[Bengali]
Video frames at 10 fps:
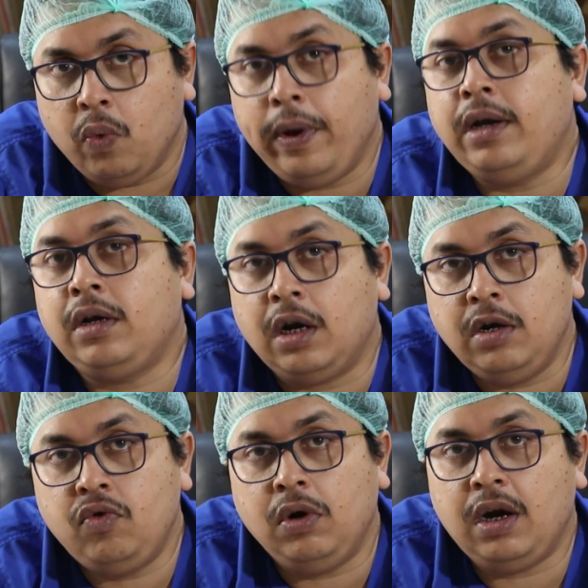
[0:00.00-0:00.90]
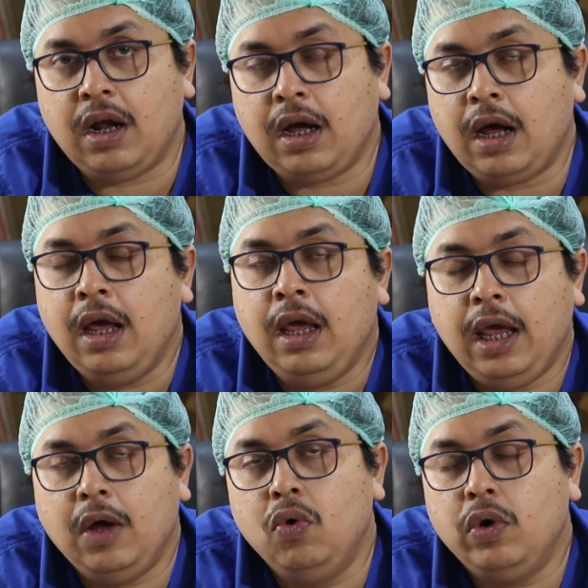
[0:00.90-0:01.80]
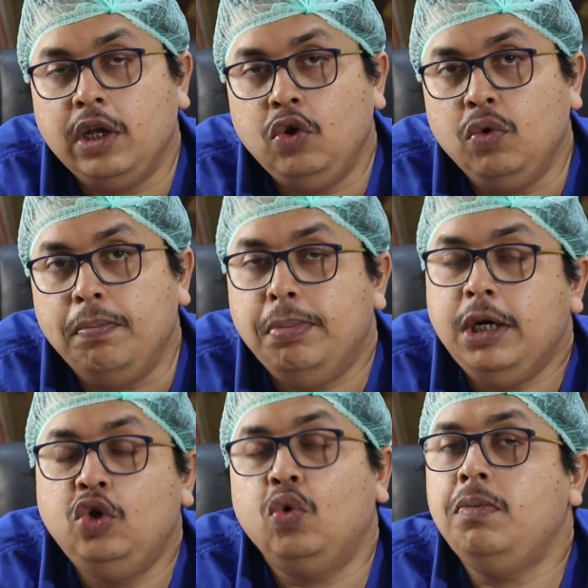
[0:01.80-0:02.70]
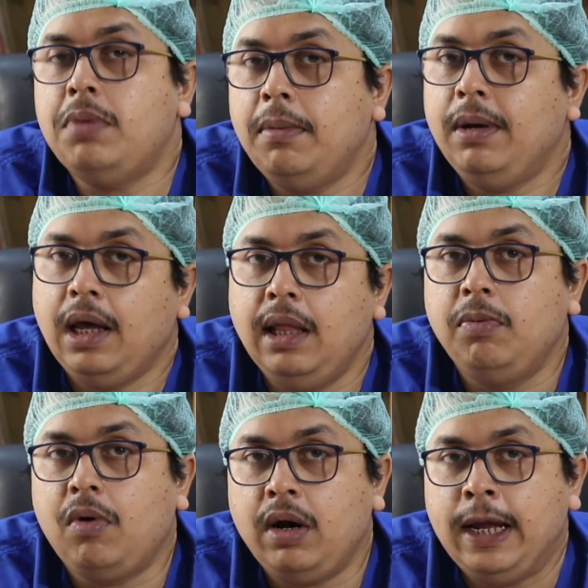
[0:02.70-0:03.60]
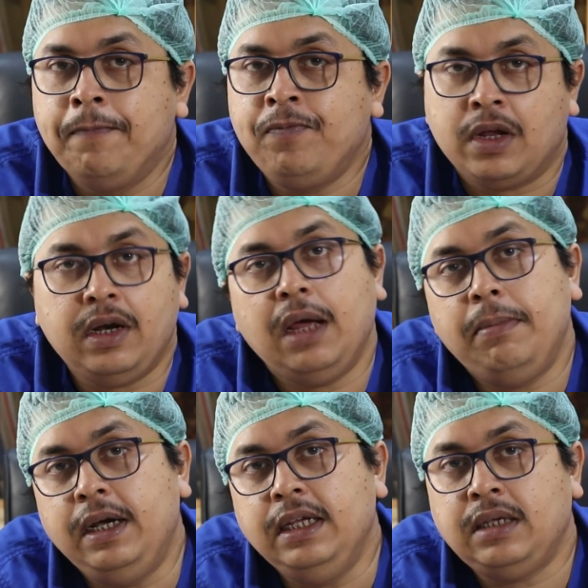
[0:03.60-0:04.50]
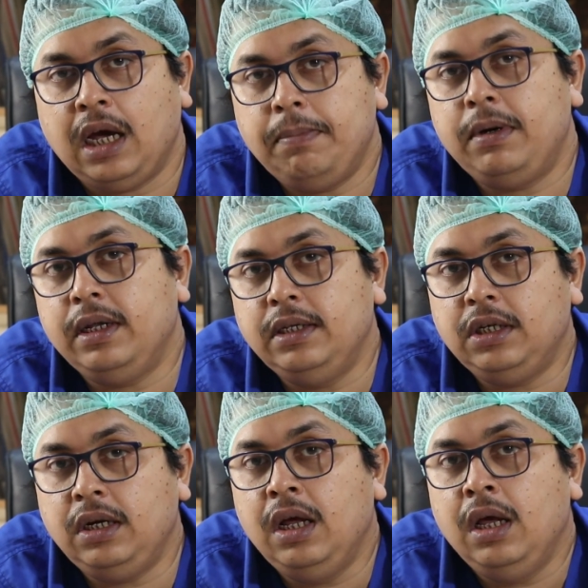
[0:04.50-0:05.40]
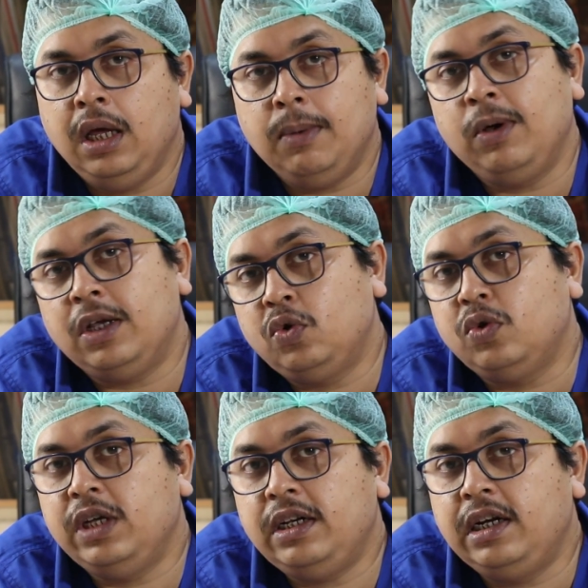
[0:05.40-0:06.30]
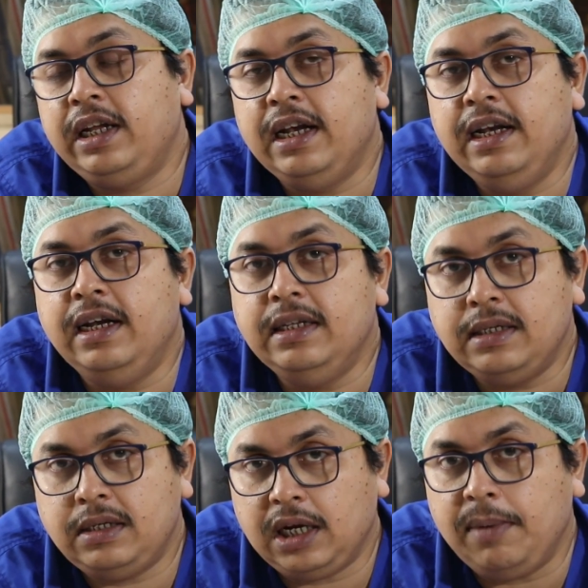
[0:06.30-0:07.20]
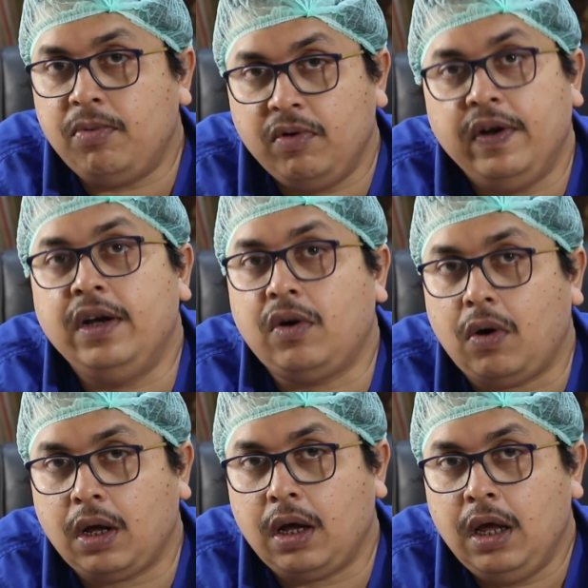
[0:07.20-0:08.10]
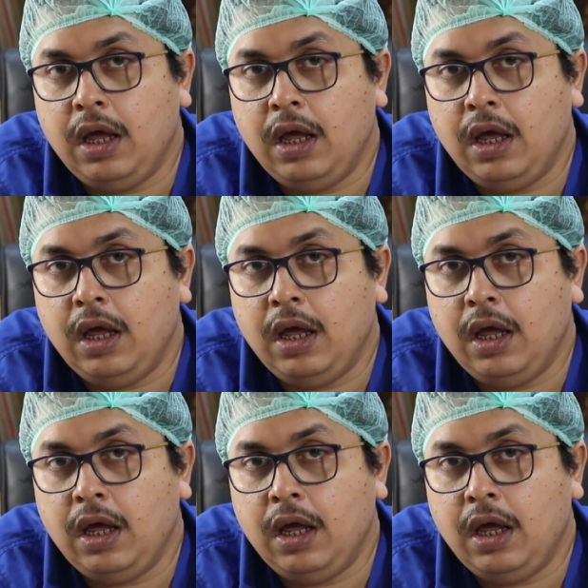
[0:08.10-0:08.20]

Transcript: ওয়েট কন্ট্রোলে রাখা এগুলো কিন্তু ভীষণভাবে হেল্প করে ডায়াবেটিস হাইপারটেনশন এবং অ্যাসোসিয়েটেড কিডনি ডিজিজটাকে প্রিভেন্ট করা